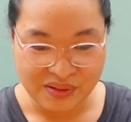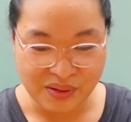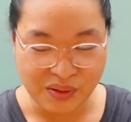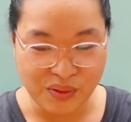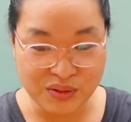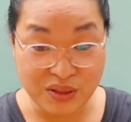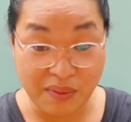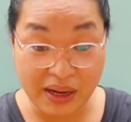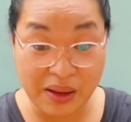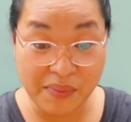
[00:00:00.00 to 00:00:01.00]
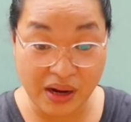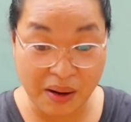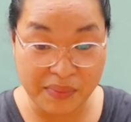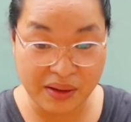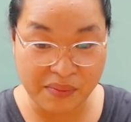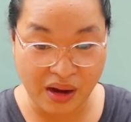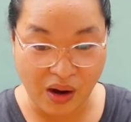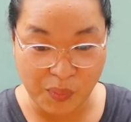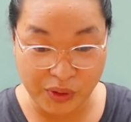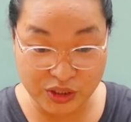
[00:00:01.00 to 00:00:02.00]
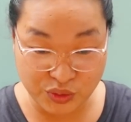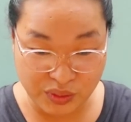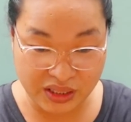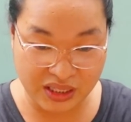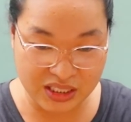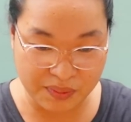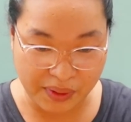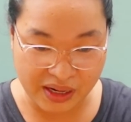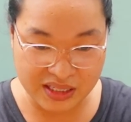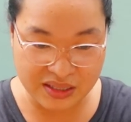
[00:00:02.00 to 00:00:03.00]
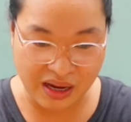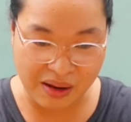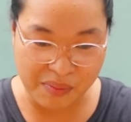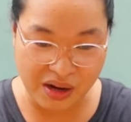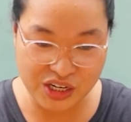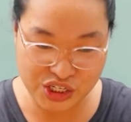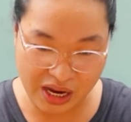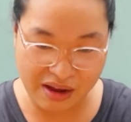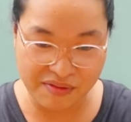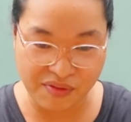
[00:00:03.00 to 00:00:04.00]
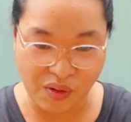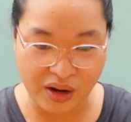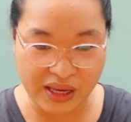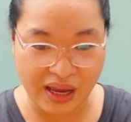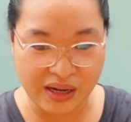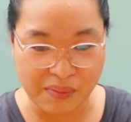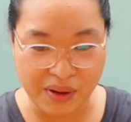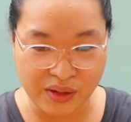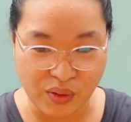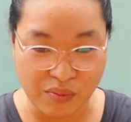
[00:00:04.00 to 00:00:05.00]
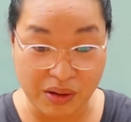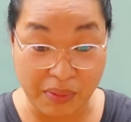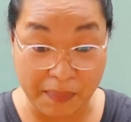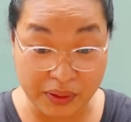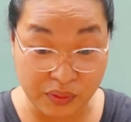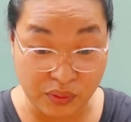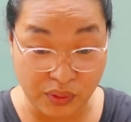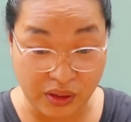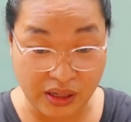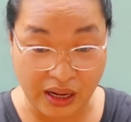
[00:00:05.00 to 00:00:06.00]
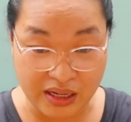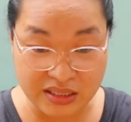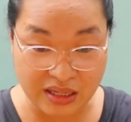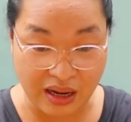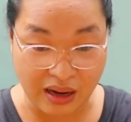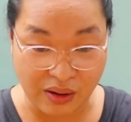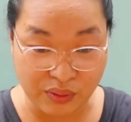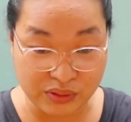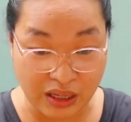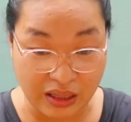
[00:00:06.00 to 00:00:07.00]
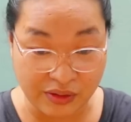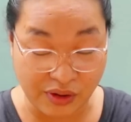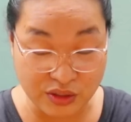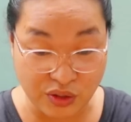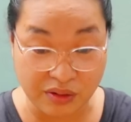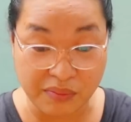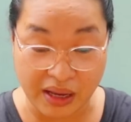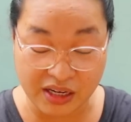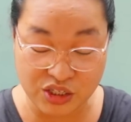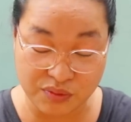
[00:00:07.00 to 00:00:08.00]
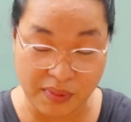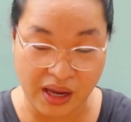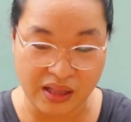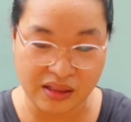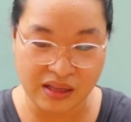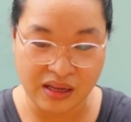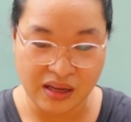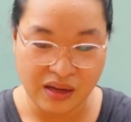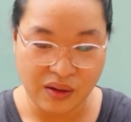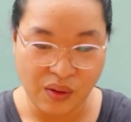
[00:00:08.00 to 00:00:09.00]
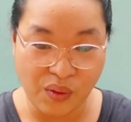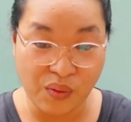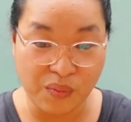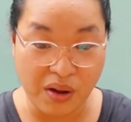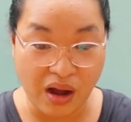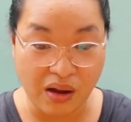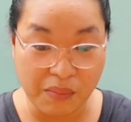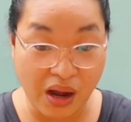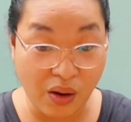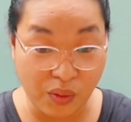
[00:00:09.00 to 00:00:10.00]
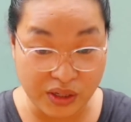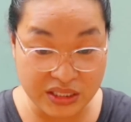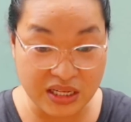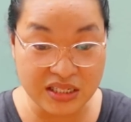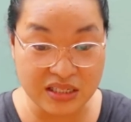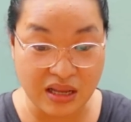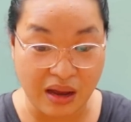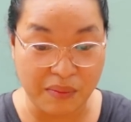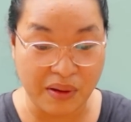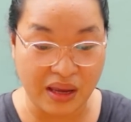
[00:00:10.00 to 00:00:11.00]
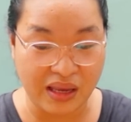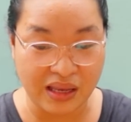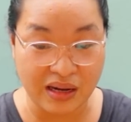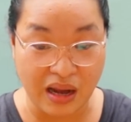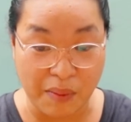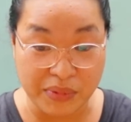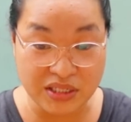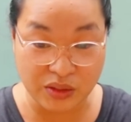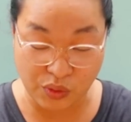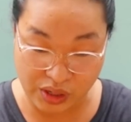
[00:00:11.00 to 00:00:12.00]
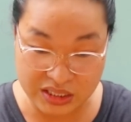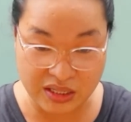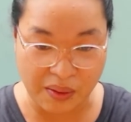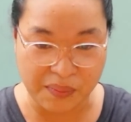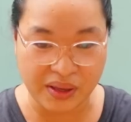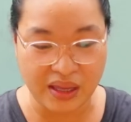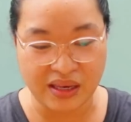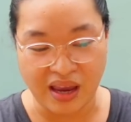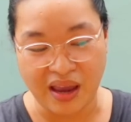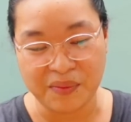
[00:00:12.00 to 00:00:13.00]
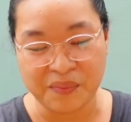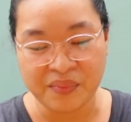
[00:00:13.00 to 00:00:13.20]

Oo, sabagay maraming mga opportunities para sa mga chef o kaya naman kung magpapatuloy ka sa hotel and restaurant management o kung mga, mga courses na may kinalaman sa tourism, ganyan.